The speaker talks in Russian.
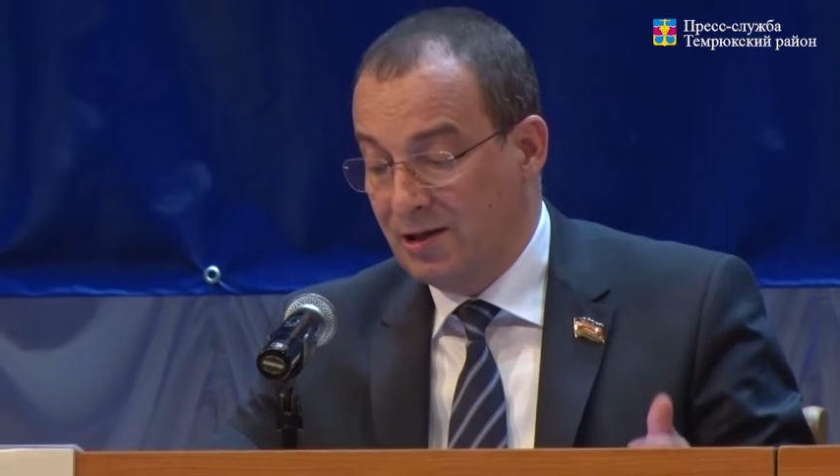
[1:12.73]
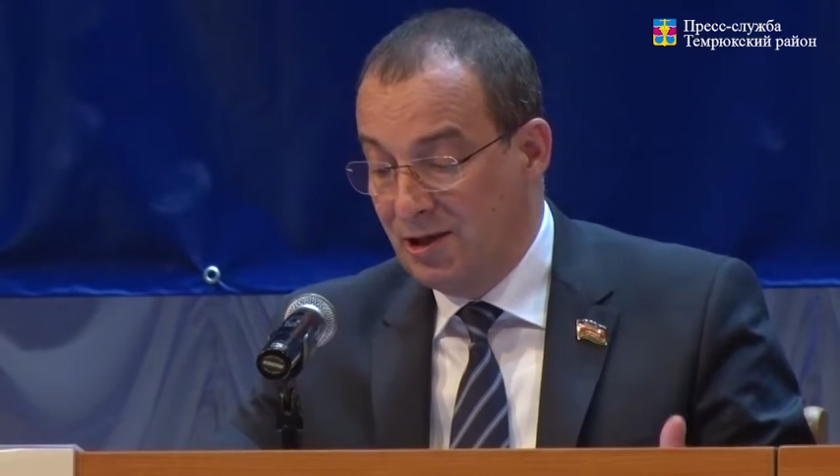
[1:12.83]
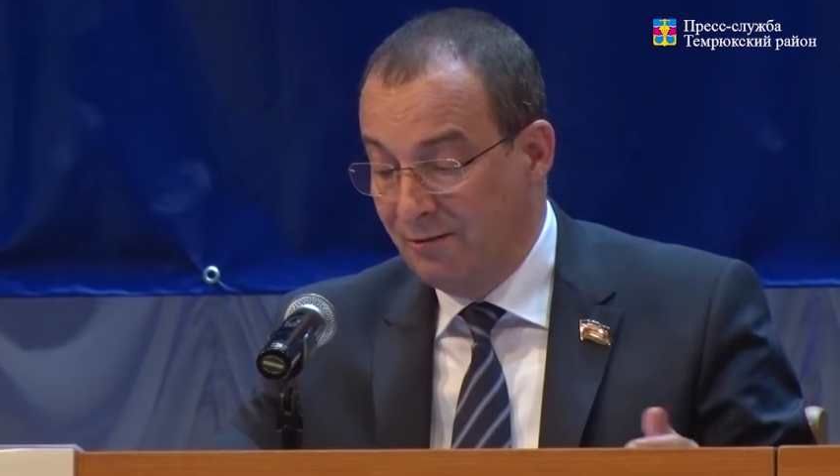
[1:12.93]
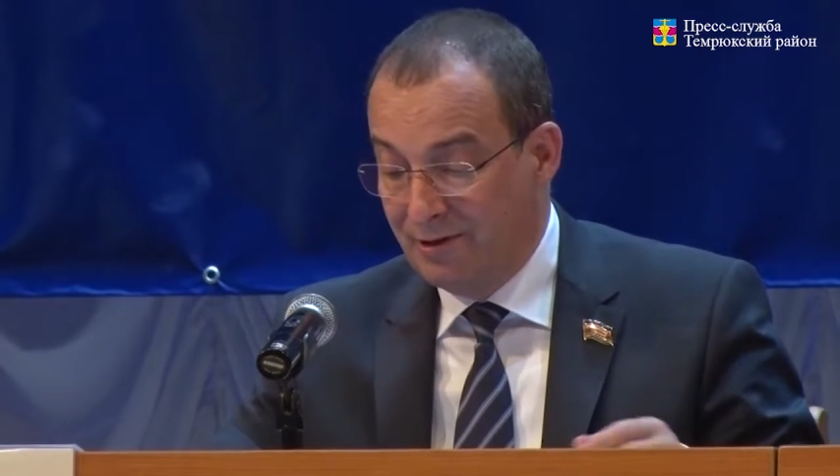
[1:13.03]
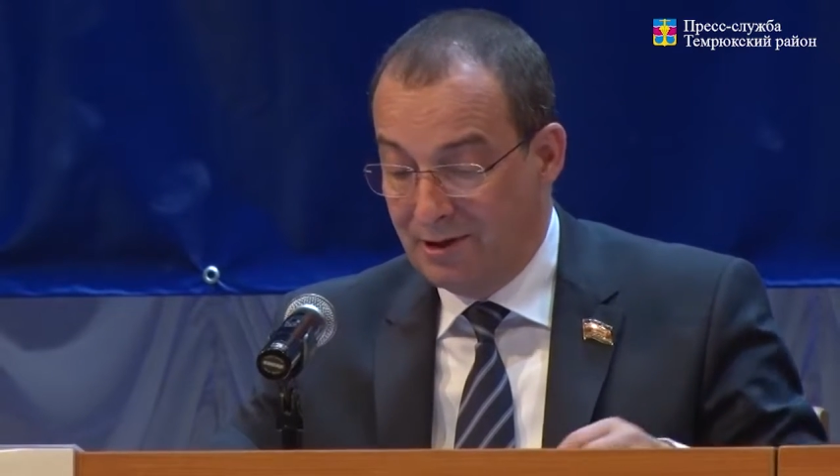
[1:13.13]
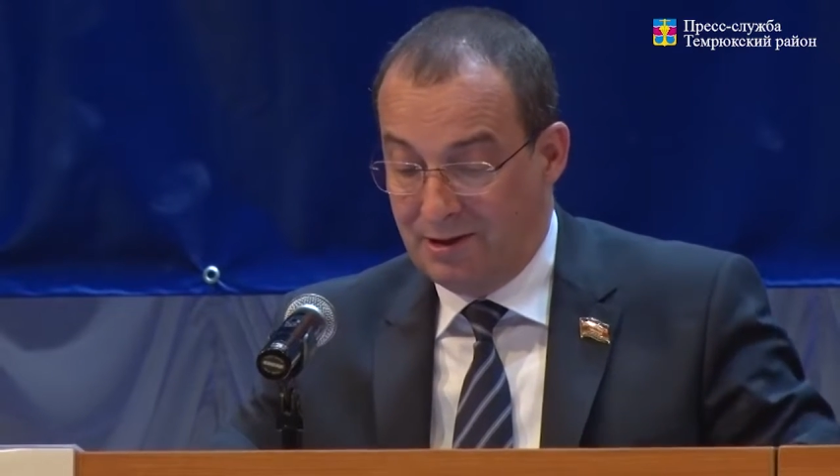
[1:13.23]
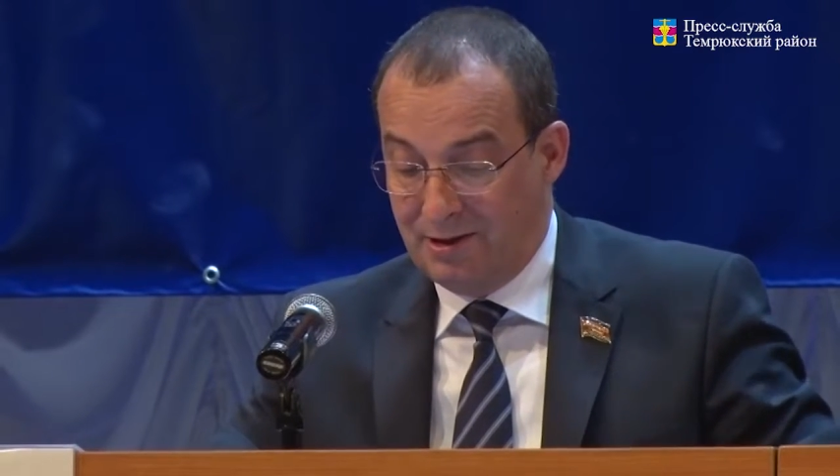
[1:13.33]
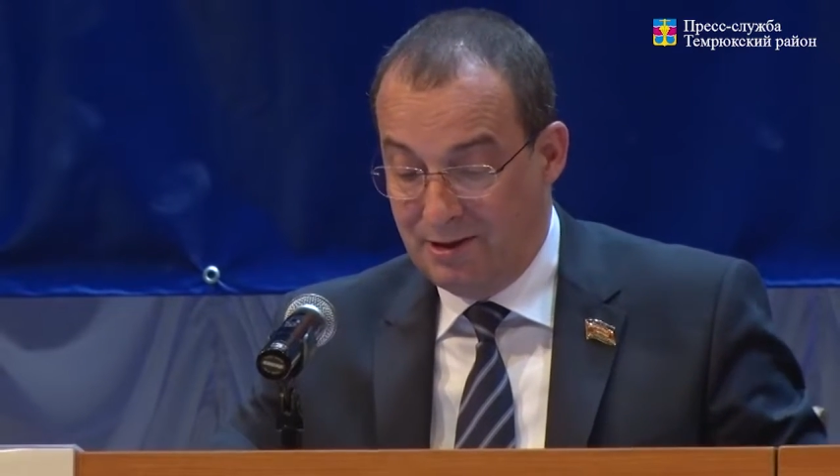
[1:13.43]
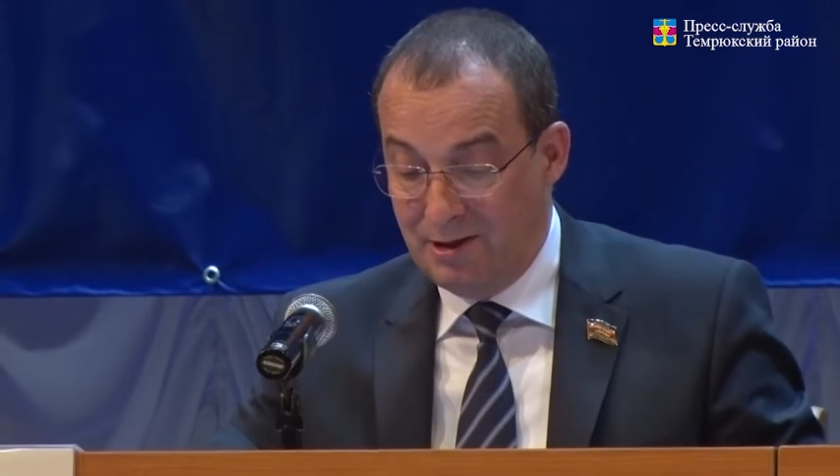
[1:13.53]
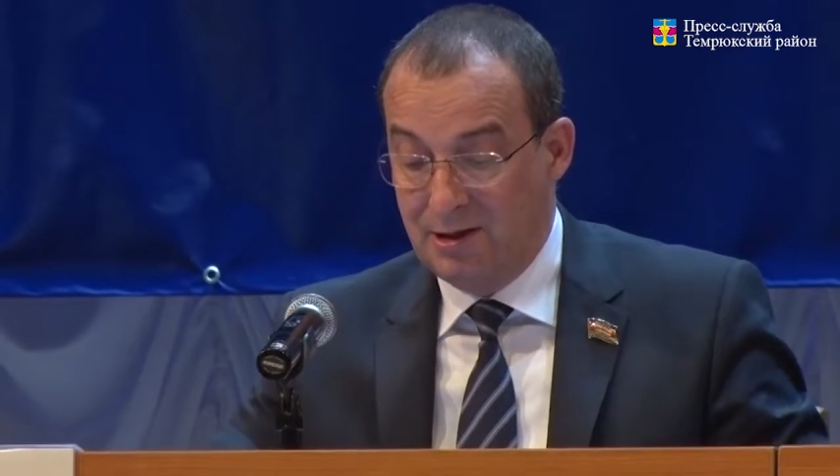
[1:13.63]
активных
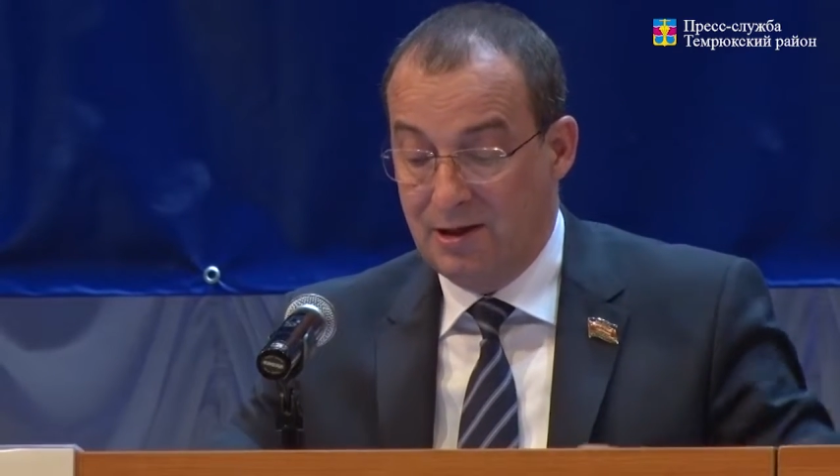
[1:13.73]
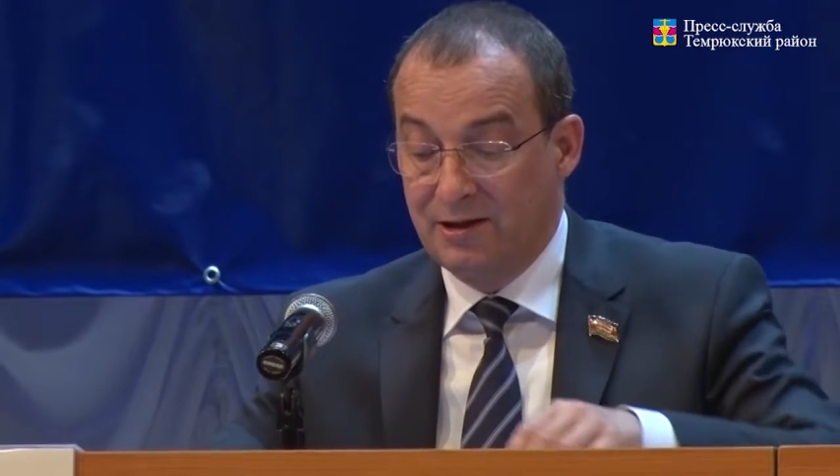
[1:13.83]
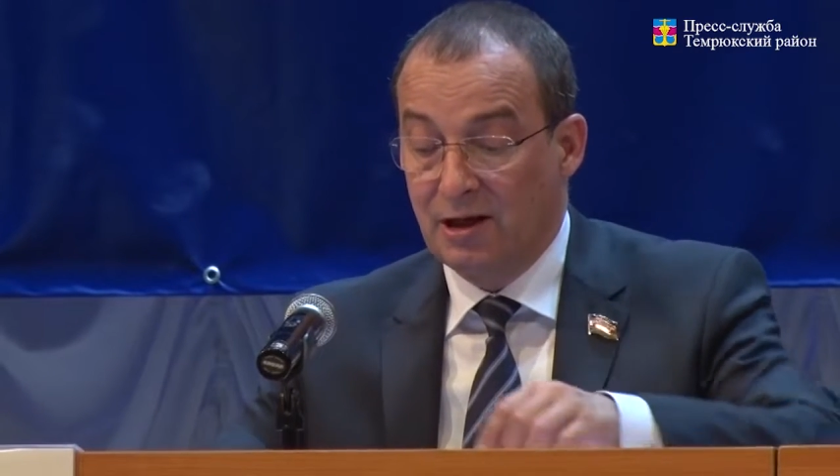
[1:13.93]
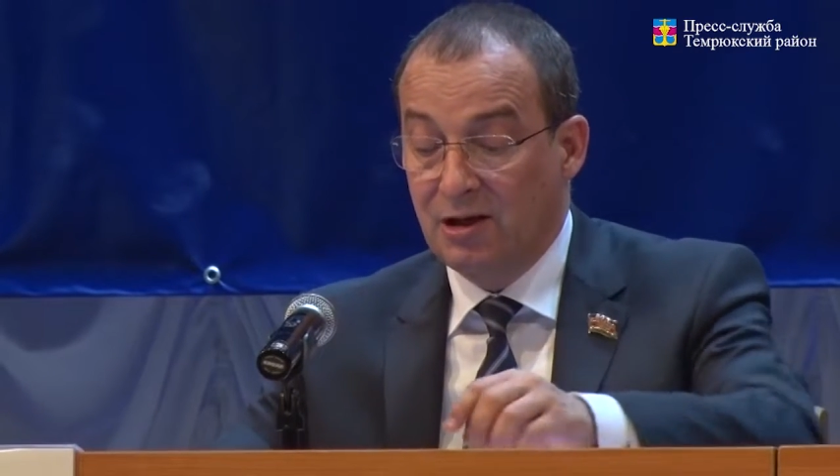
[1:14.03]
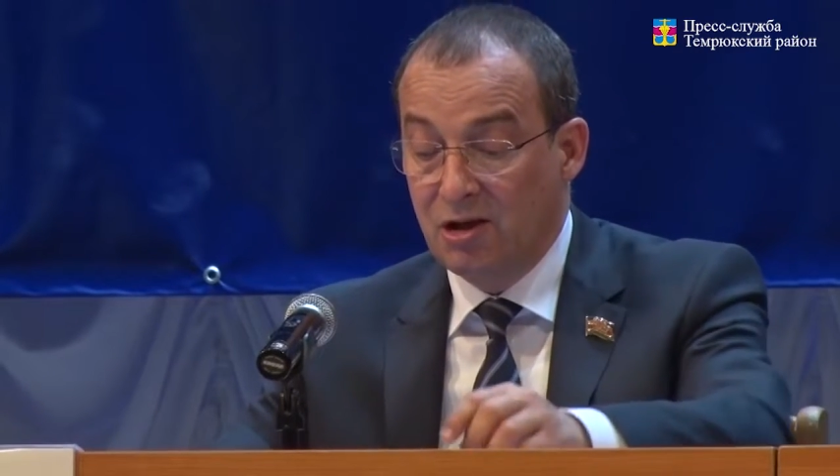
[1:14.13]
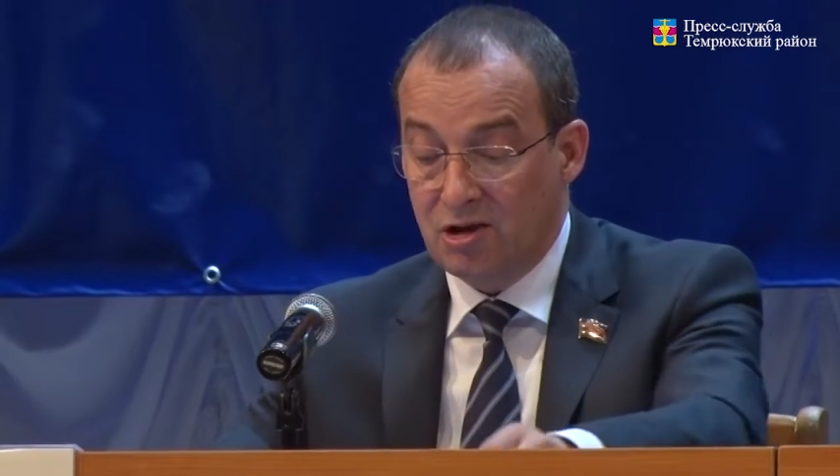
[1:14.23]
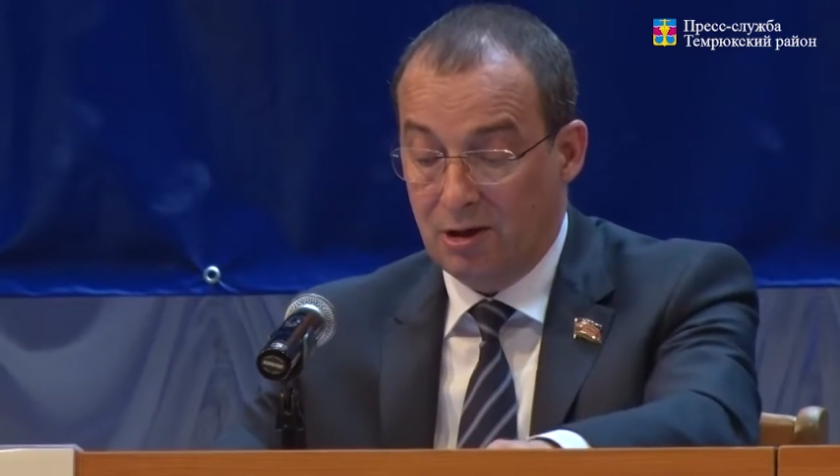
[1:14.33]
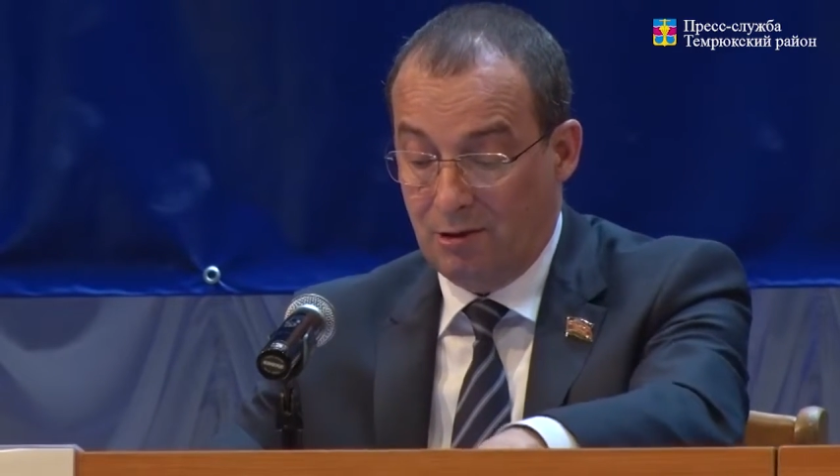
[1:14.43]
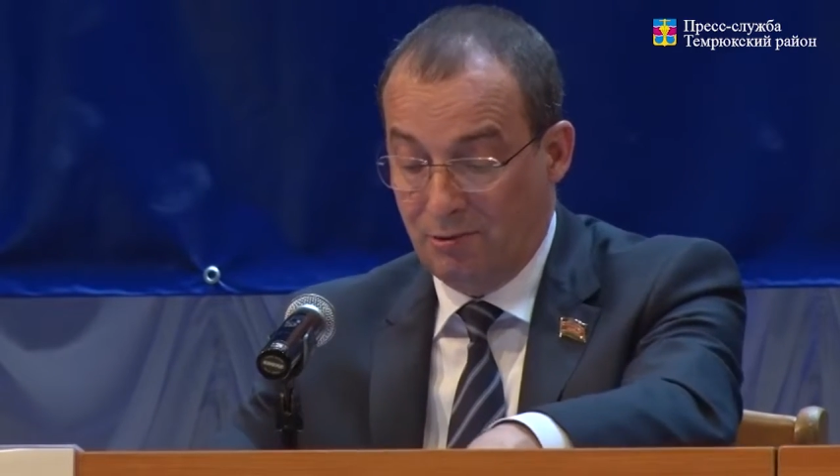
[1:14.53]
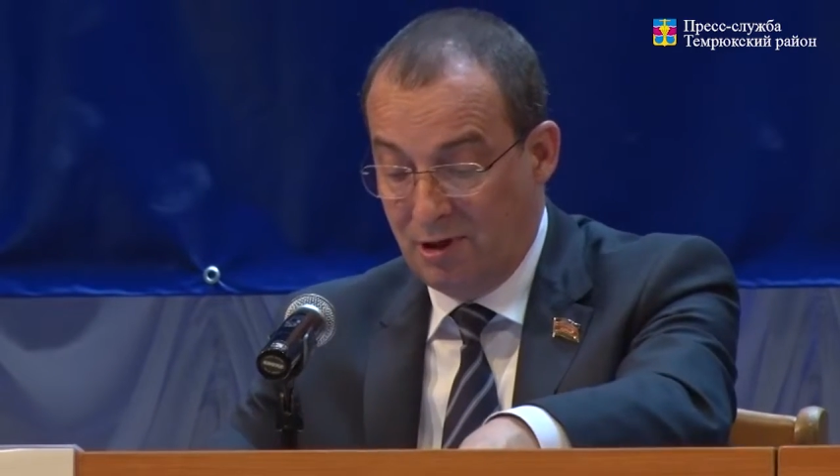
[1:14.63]
и
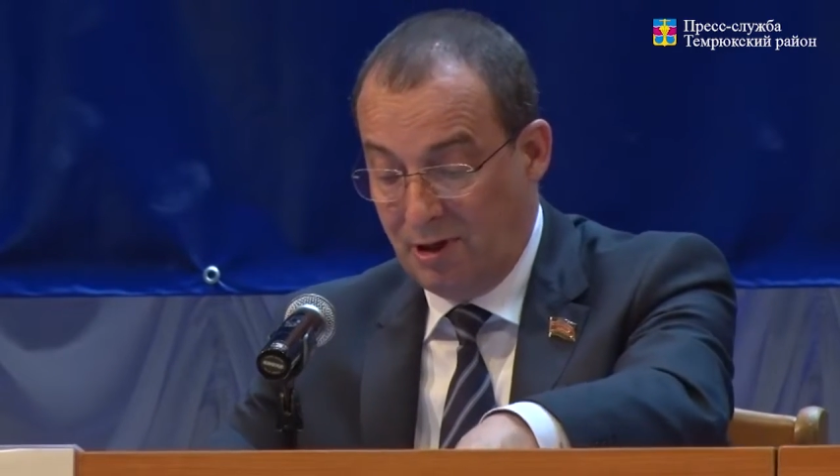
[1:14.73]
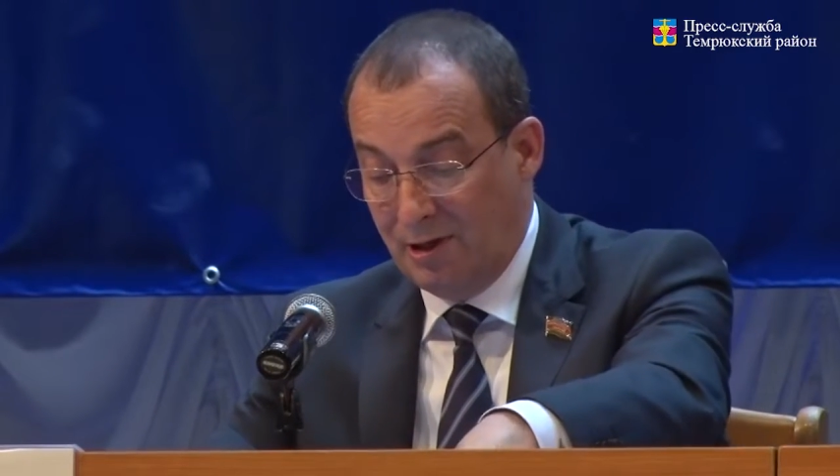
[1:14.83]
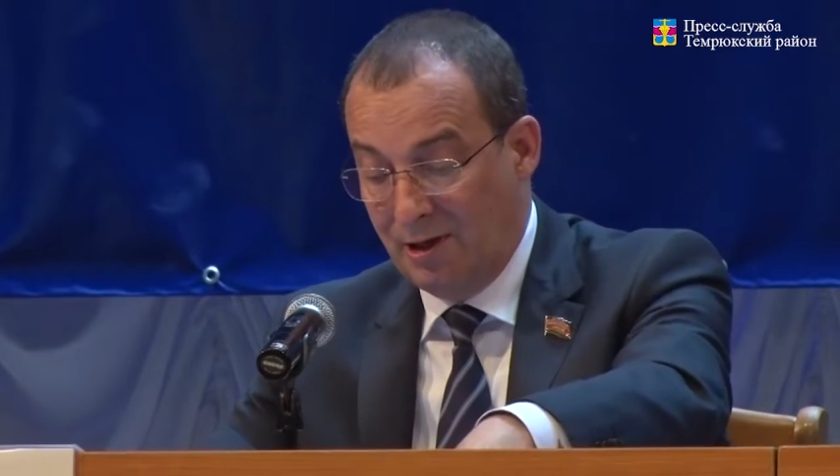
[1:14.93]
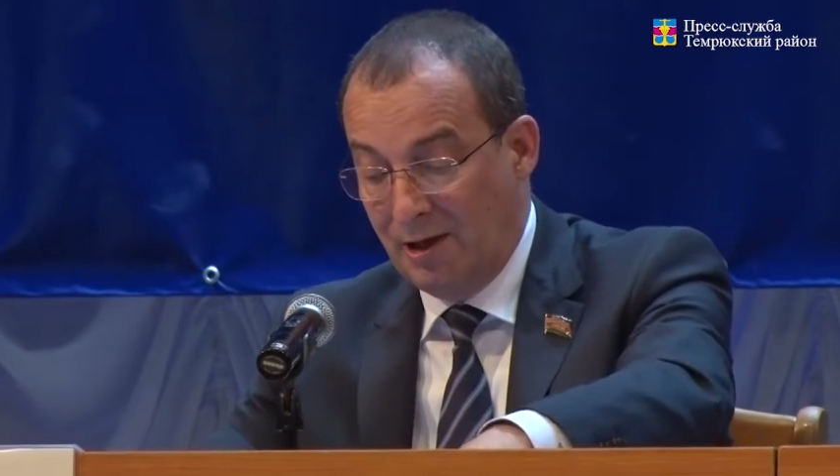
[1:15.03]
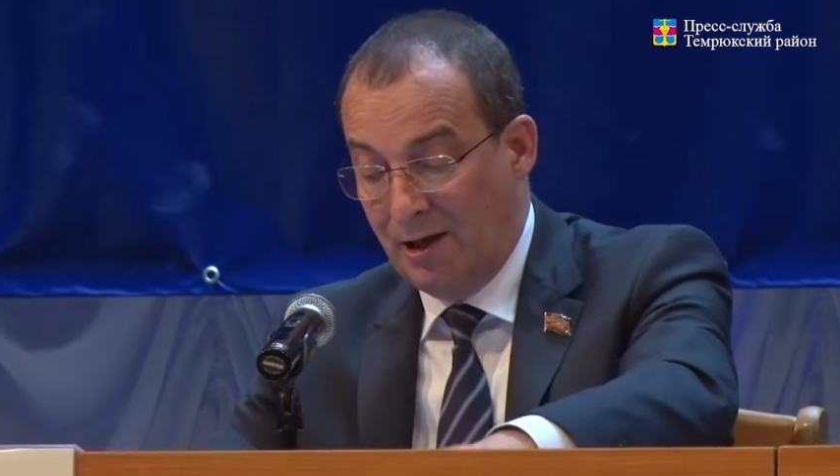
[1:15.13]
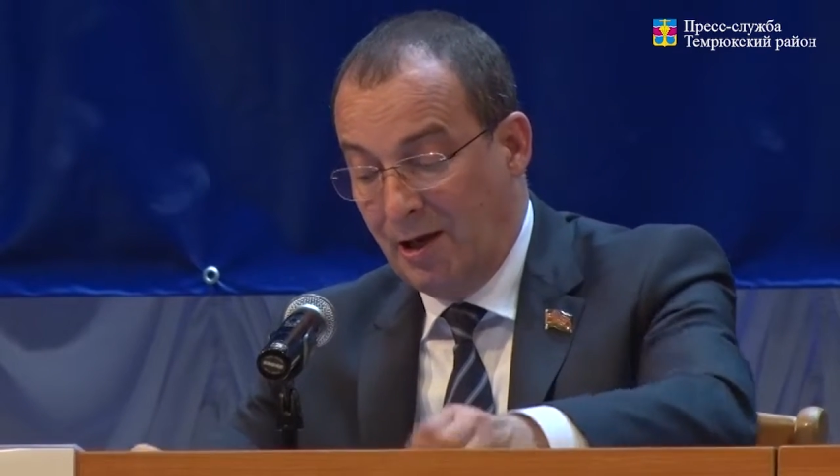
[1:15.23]
энергичных людей,